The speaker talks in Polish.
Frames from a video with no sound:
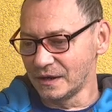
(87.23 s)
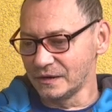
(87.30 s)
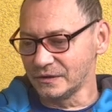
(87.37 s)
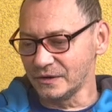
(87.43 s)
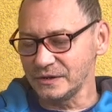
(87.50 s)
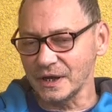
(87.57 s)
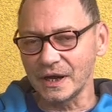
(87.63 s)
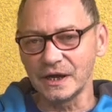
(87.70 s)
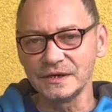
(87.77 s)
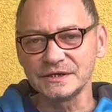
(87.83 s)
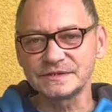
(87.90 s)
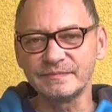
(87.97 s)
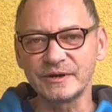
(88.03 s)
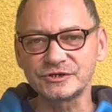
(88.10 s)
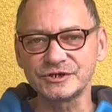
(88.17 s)
No i taka
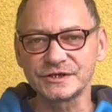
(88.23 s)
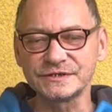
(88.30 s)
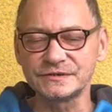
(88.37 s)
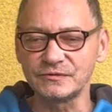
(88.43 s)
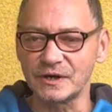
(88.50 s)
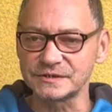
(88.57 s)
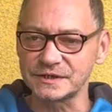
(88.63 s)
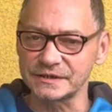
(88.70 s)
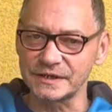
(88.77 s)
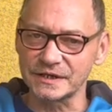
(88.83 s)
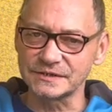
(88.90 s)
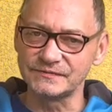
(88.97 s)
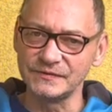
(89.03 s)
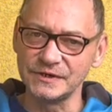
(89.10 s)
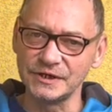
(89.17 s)
niesmaczna sytuacja
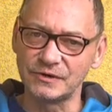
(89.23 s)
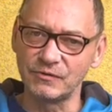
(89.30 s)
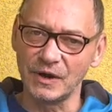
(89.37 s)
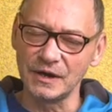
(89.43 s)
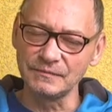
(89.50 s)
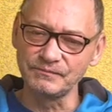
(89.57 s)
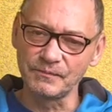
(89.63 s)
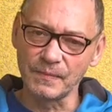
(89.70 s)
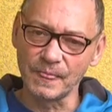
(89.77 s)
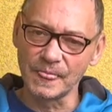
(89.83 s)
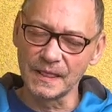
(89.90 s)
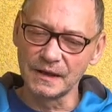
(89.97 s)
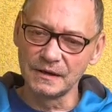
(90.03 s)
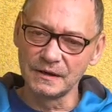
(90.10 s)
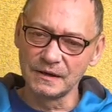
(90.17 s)
teraz wynikła
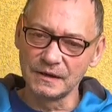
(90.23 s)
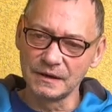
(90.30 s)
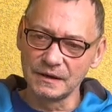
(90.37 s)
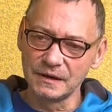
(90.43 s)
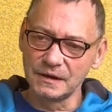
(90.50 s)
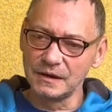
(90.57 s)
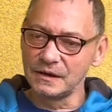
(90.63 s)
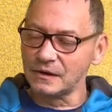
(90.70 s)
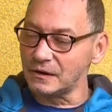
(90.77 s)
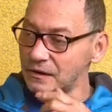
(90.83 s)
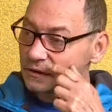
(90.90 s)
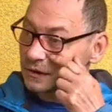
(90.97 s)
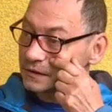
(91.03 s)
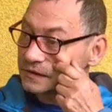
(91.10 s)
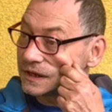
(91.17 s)

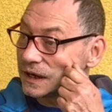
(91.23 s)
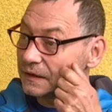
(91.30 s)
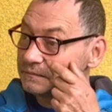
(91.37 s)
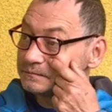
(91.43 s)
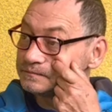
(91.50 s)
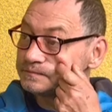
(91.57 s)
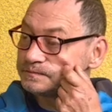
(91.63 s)
oglądam.